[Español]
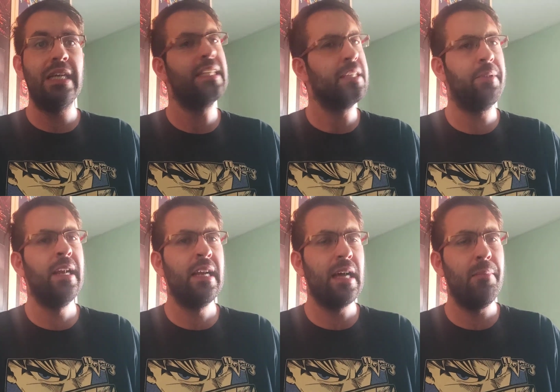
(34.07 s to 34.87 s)
que se
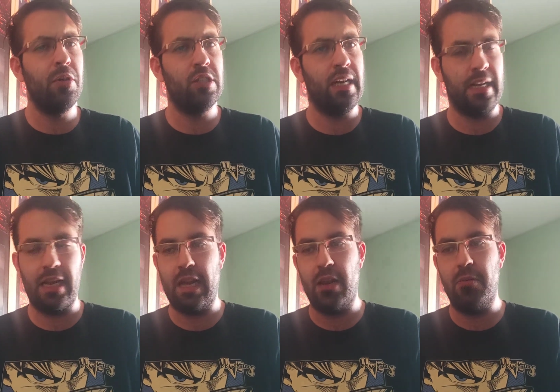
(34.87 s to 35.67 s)
vienen cambios al
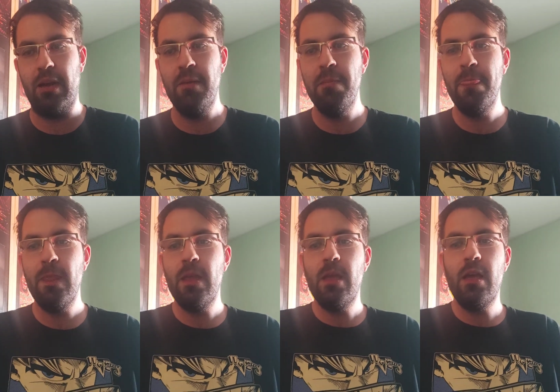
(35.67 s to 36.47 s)
canal, ¿vale?
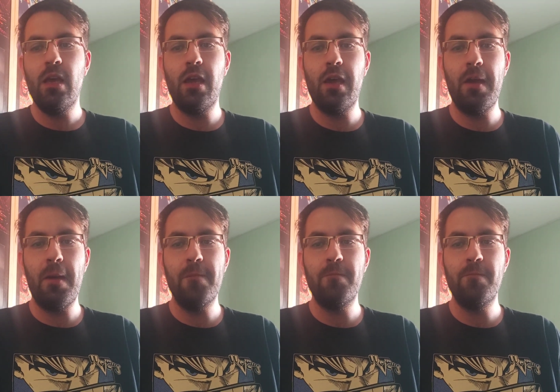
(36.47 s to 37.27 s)

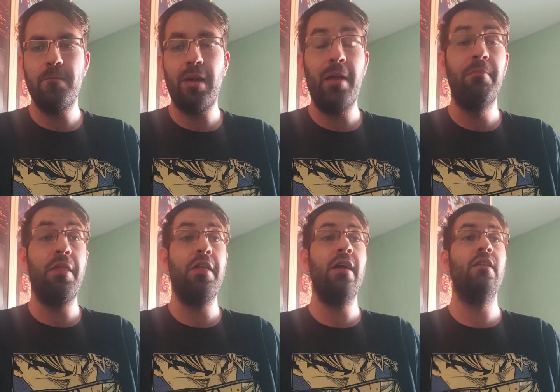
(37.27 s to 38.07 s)
Em, para
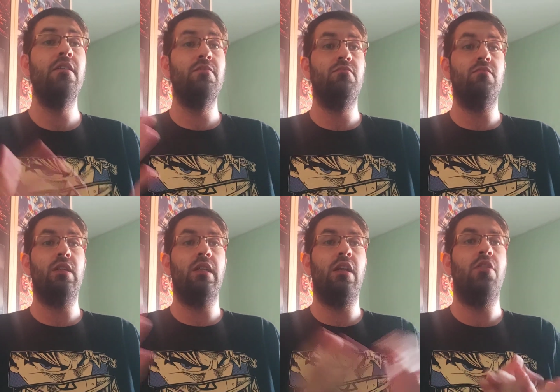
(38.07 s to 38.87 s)
empezar,
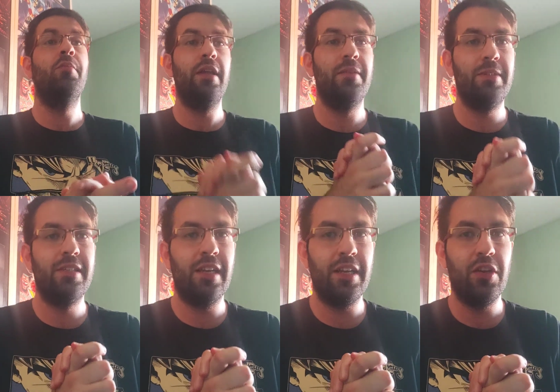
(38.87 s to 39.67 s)
el nombre de mis
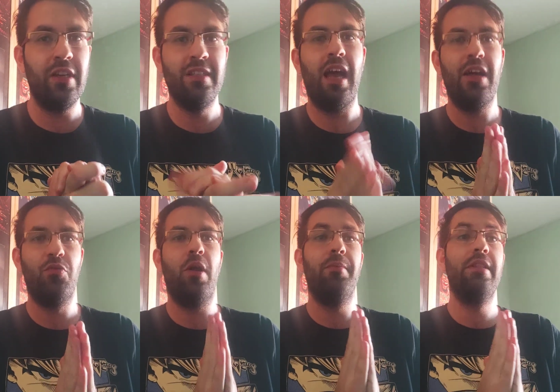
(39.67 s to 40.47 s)
seguidores
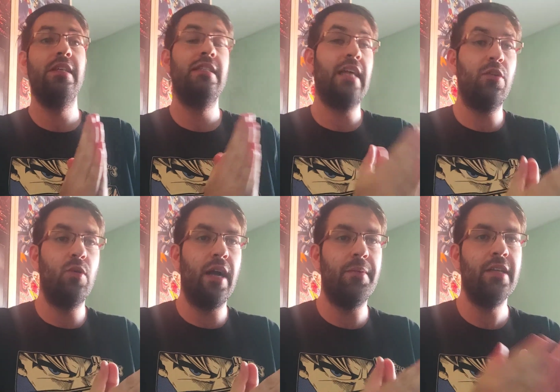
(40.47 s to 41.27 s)
actualmente es
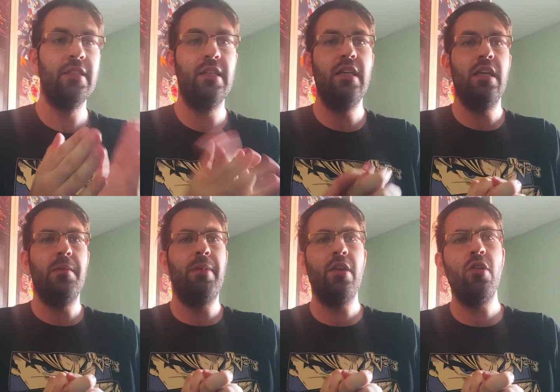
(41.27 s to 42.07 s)
Karukamas,
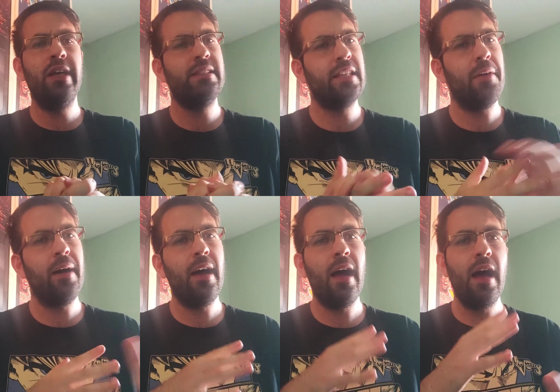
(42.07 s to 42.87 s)
pero
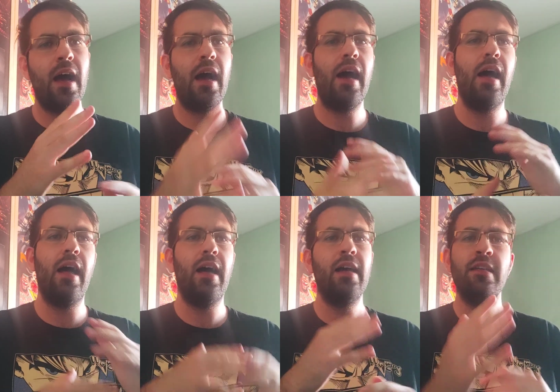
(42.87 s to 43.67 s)

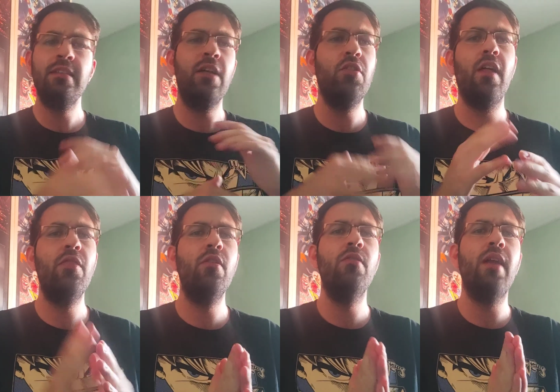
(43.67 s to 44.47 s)
estaba. He estado
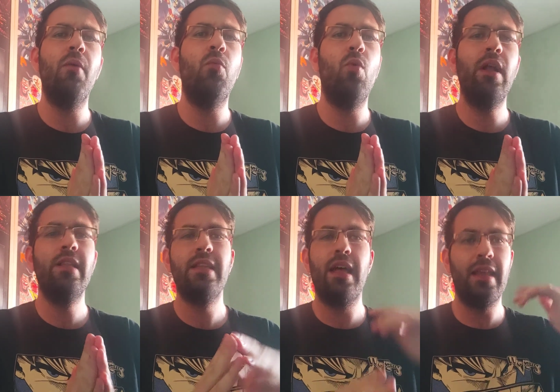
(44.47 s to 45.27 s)
dándole una
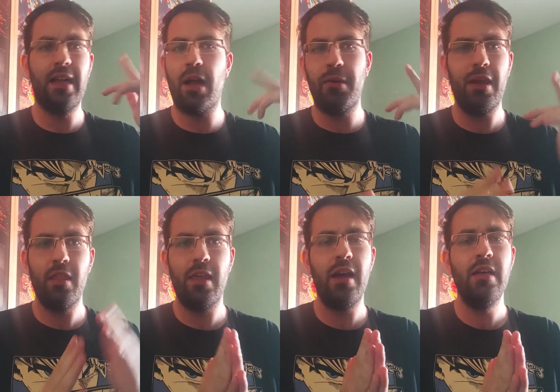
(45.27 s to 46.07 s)
vuelta de
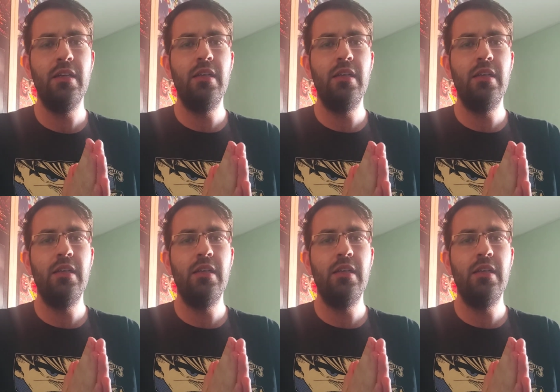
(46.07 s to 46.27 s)
cabeza.